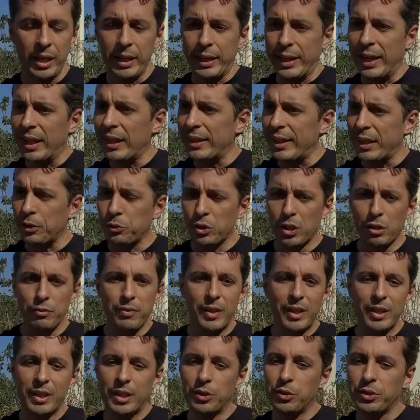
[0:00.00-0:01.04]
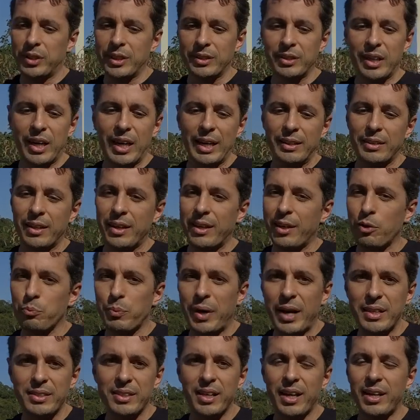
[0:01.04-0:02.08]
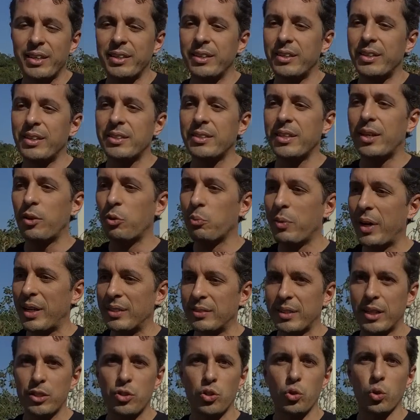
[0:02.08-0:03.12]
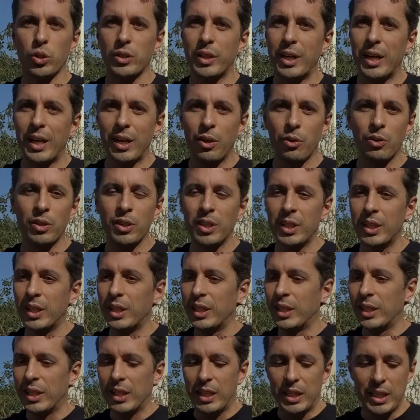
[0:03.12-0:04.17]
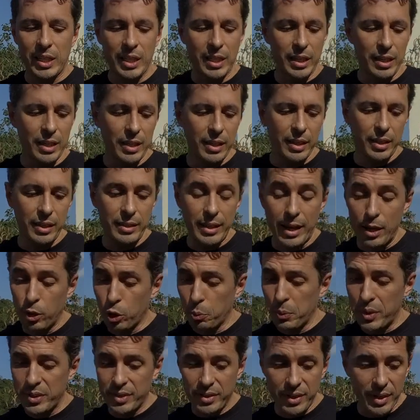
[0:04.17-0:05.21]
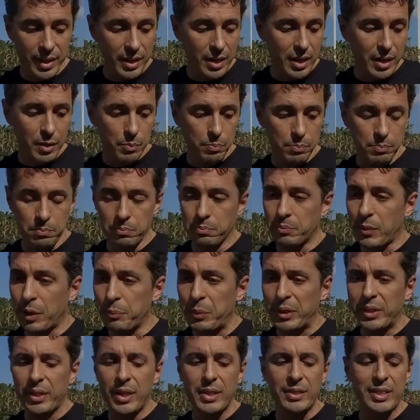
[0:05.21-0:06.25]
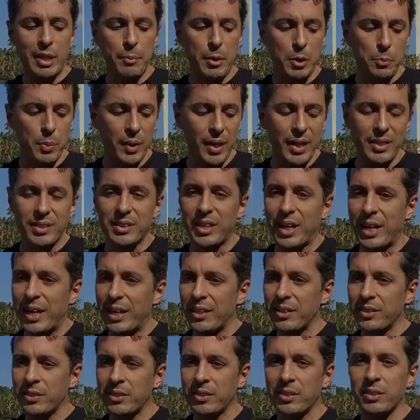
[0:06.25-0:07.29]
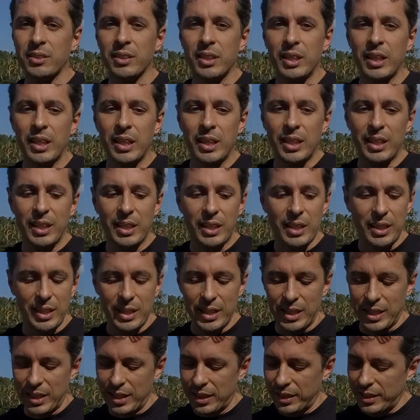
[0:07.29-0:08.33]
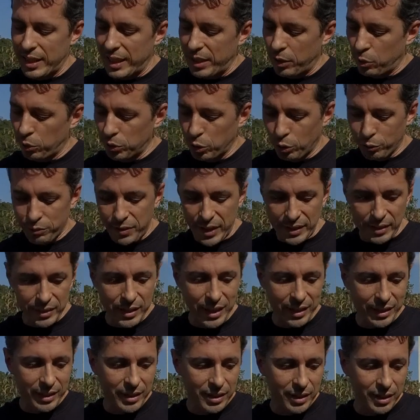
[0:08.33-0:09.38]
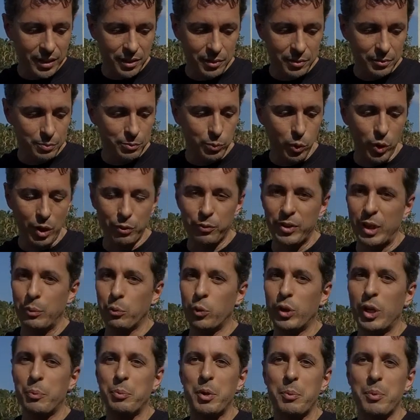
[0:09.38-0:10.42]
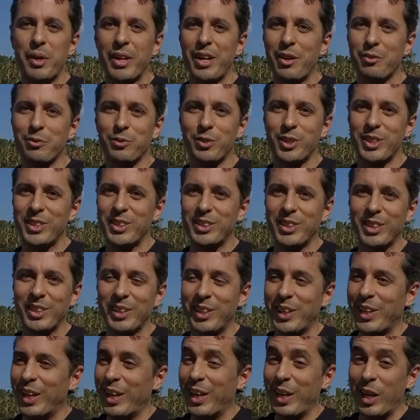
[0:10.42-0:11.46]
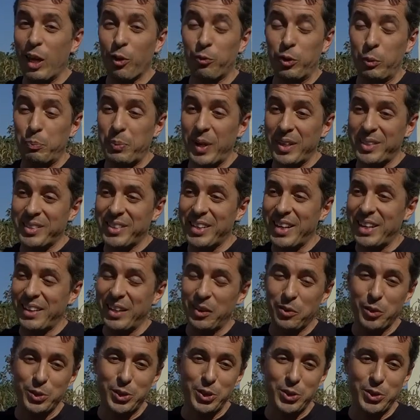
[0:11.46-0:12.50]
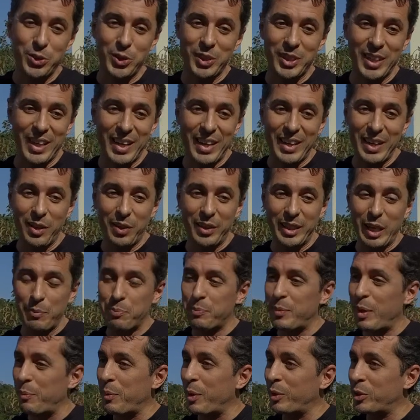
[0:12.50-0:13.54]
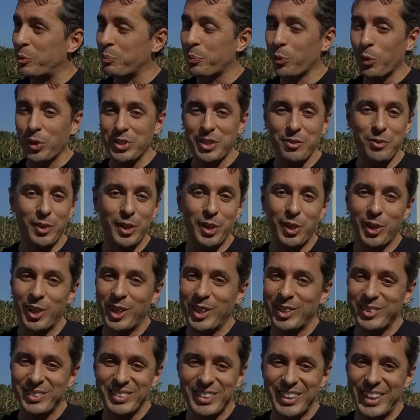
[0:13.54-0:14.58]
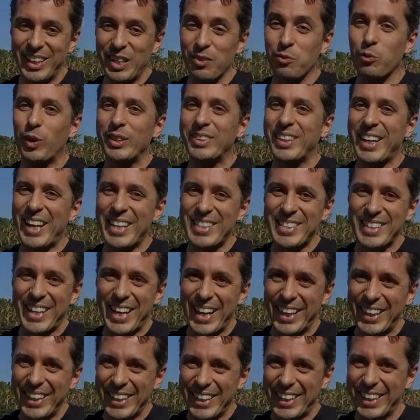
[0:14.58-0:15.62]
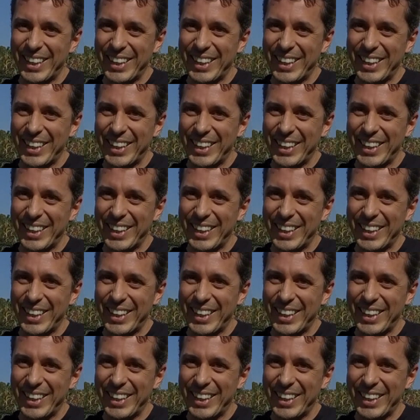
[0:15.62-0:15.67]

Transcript: E a galera toda falando que Dyna era o mais raiz, era o mais tradicional. Uh, e aí comecei a, a, me interessar mais pelas Dynas. Uhum. Uh, e aí quando eu vi essa daqui, porra, foi amor à primeira vista. Uhum. Eu fui passear na concessionária, olha que minha esposa, falei, ó, Vou atrasar.